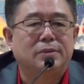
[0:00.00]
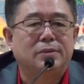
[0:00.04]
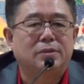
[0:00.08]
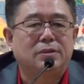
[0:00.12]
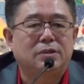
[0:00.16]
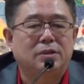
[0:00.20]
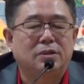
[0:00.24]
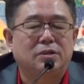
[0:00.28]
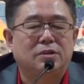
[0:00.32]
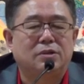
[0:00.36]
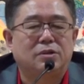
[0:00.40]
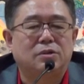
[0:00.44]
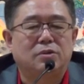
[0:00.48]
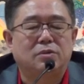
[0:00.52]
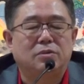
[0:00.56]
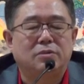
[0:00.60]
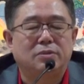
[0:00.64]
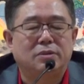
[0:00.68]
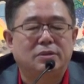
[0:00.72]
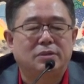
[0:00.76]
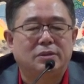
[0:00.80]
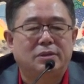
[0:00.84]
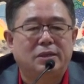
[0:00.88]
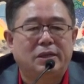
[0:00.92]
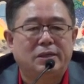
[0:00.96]
这个时
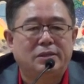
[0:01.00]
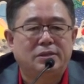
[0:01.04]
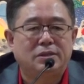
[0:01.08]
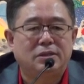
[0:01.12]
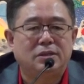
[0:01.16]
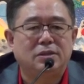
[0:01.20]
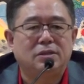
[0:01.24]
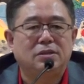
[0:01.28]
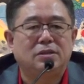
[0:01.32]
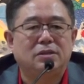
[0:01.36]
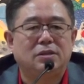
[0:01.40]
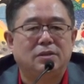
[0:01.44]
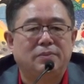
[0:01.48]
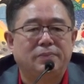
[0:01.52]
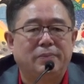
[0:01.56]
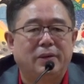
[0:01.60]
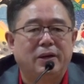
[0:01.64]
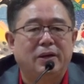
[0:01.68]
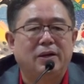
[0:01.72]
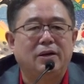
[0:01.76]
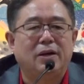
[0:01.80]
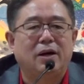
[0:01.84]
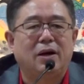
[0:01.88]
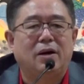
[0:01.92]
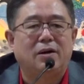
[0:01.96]
候，你才清晰
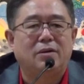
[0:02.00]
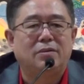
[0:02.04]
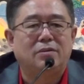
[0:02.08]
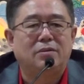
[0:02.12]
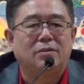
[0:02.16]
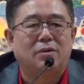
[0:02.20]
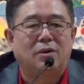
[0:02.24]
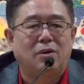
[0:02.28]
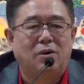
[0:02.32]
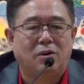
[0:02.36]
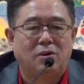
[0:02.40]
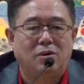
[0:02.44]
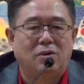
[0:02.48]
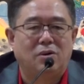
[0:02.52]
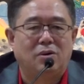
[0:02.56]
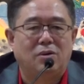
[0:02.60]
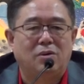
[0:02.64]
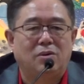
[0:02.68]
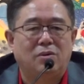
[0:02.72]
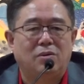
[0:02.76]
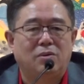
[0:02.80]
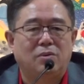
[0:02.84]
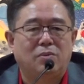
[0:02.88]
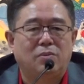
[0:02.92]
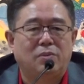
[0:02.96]
明了。
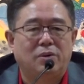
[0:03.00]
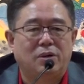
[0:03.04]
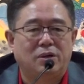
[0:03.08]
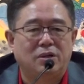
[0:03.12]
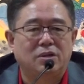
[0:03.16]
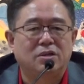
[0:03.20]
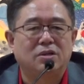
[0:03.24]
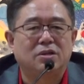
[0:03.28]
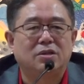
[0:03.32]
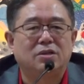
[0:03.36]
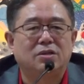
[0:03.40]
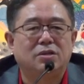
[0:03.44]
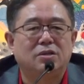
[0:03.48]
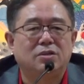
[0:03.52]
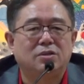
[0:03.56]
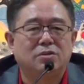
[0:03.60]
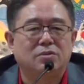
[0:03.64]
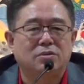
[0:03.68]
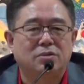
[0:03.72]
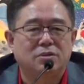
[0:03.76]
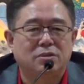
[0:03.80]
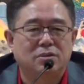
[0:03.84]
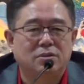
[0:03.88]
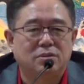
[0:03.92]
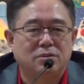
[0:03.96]
哦，我二哥
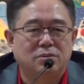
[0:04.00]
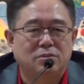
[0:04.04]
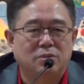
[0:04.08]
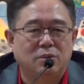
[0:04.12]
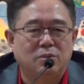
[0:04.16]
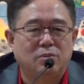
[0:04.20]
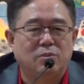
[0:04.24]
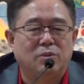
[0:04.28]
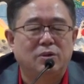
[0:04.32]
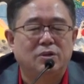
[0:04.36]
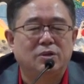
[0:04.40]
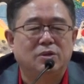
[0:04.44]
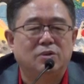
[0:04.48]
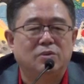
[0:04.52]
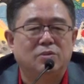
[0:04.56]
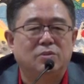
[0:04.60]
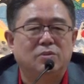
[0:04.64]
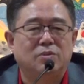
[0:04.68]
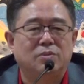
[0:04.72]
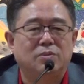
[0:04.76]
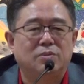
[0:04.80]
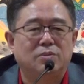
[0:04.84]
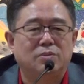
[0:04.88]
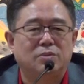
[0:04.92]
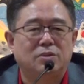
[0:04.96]
就是对我
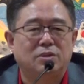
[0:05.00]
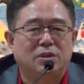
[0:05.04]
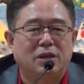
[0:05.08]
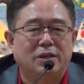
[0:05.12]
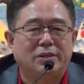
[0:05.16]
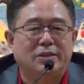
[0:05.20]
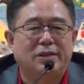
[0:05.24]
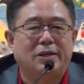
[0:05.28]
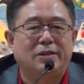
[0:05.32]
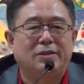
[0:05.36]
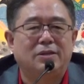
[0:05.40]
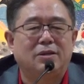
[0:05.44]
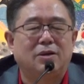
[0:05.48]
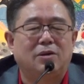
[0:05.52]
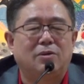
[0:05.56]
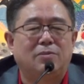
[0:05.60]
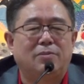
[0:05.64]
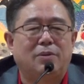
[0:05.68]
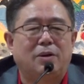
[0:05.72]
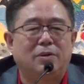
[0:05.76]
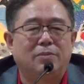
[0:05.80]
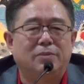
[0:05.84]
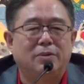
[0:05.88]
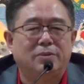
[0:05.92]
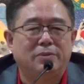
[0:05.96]
有天天挑
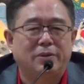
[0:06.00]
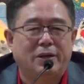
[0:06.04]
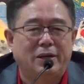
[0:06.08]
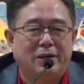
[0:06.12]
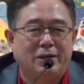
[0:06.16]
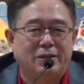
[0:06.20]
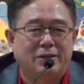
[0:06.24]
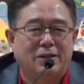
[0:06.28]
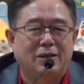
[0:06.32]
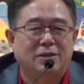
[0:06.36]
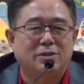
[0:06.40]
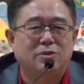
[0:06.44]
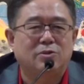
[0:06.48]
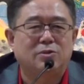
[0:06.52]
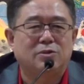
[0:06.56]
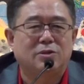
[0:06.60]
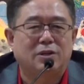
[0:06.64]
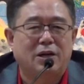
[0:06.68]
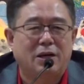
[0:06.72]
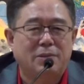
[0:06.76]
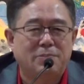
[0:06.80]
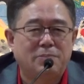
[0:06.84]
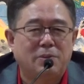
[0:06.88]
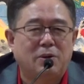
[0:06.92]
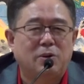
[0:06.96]
毛病，原来他就
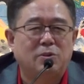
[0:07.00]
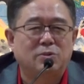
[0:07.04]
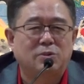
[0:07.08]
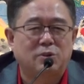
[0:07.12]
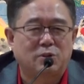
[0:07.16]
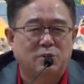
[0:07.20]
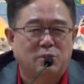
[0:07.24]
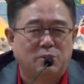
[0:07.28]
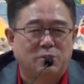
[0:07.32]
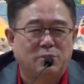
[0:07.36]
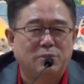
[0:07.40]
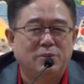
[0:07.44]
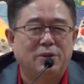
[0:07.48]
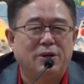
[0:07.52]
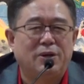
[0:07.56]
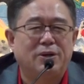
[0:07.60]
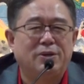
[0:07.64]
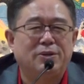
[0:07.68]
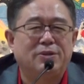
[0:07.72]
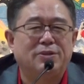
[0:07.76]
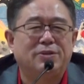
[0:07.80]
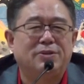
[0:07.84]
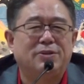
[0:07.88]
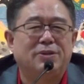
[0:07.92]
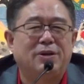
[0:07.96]
是来报仇的
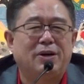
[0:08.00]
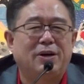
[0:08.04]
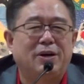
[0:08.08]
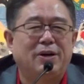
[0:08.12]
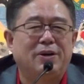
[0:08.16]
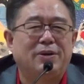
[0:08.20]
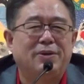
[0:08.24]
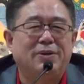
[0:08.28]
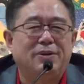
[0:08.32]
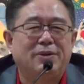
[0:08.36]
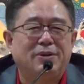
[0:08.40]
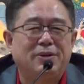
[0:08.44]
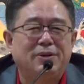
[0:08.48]
啊！